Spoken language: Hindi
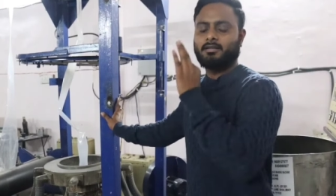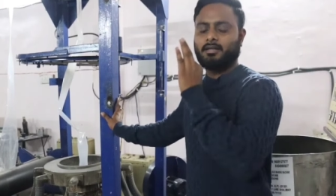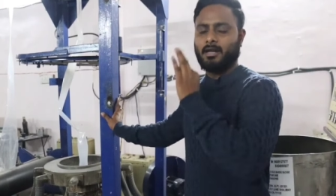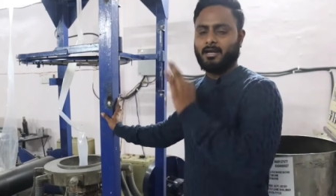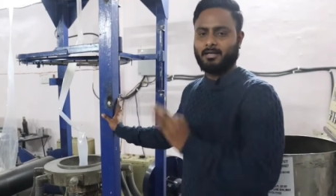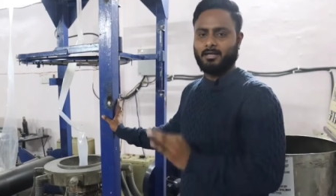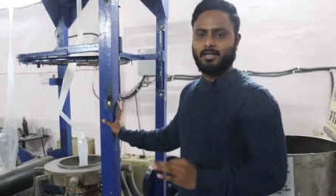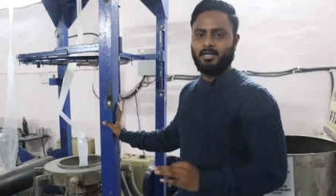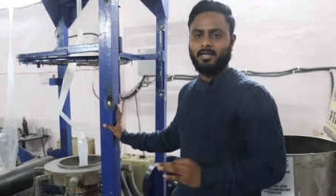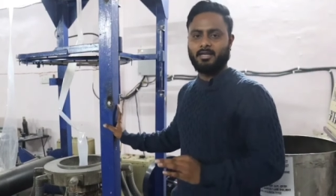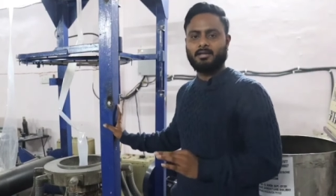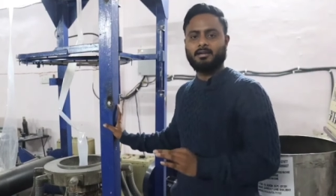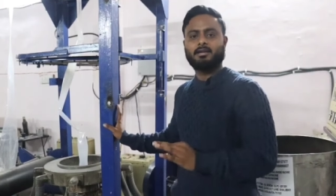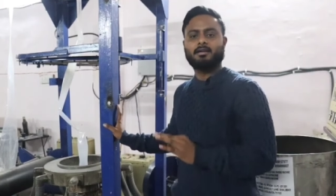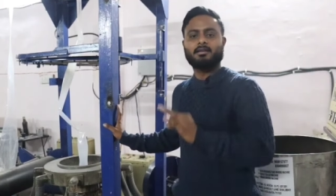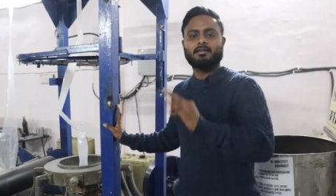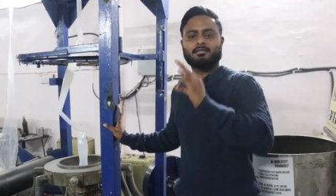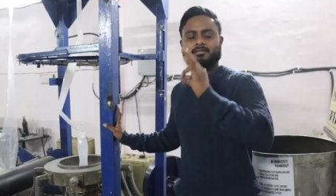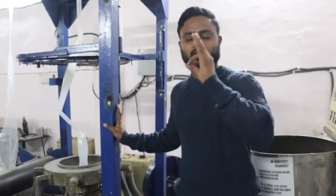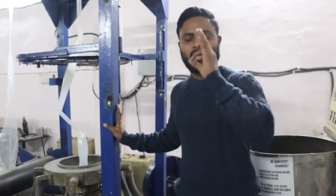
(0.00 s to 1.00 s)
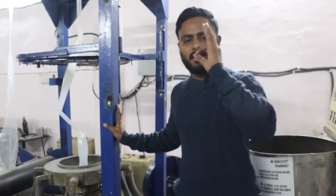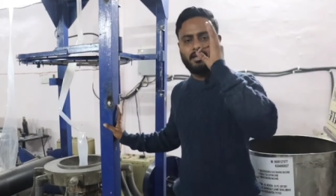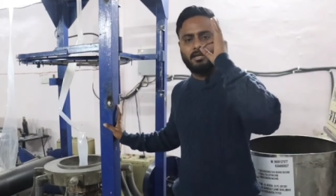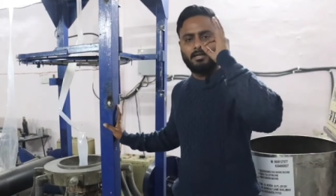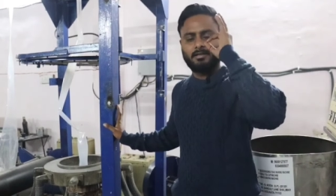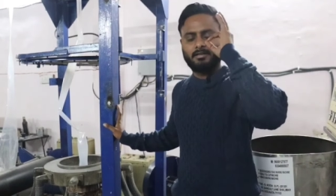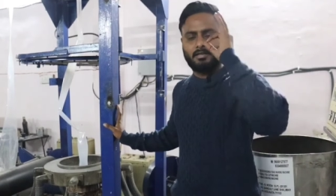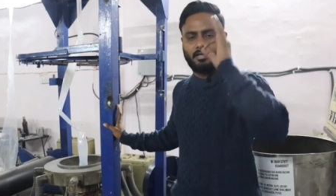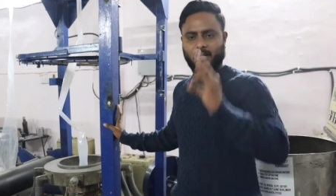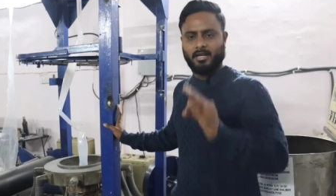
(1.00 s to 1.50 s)
टेक्निक
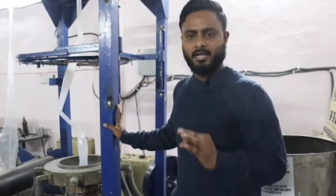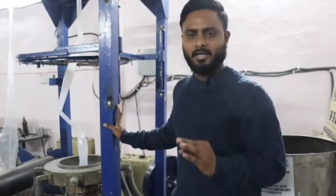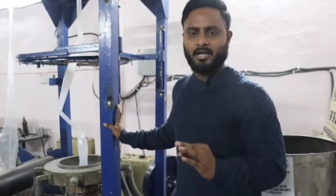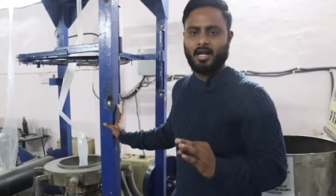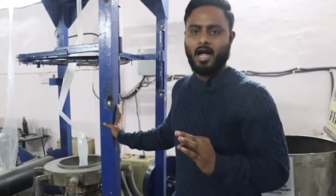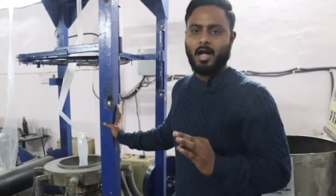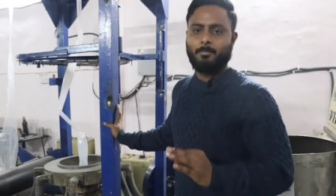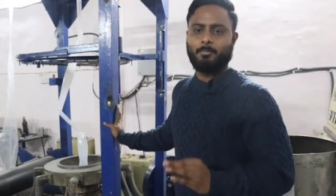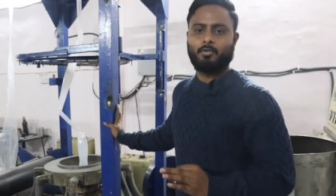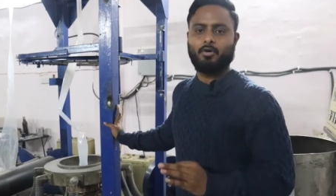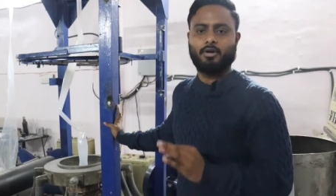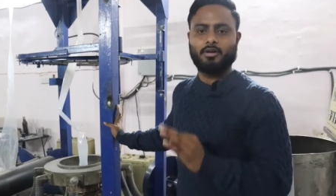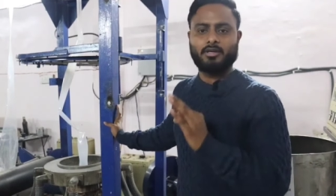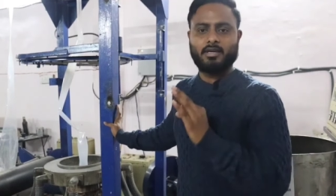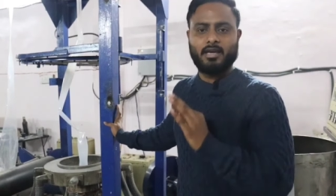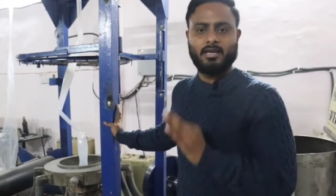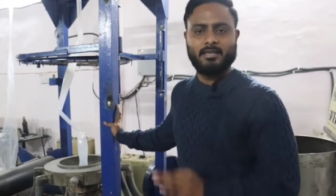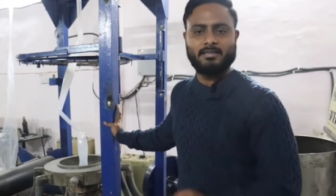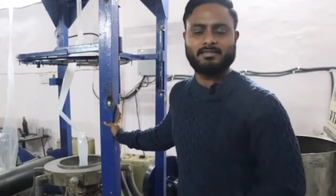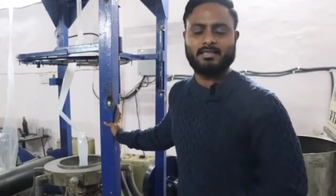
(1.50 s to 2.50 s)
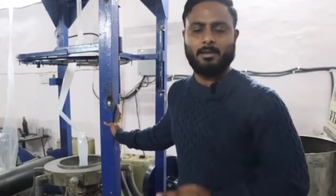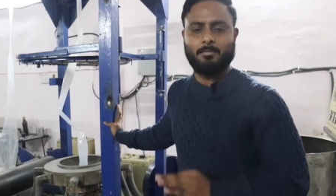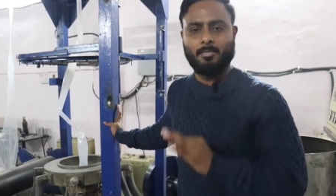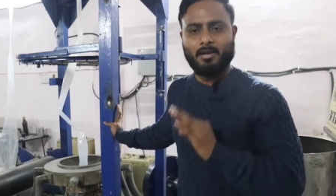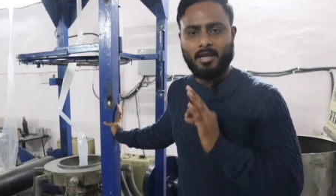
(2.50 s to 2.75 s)
सारी ट्रेनिंग आपको यहीं से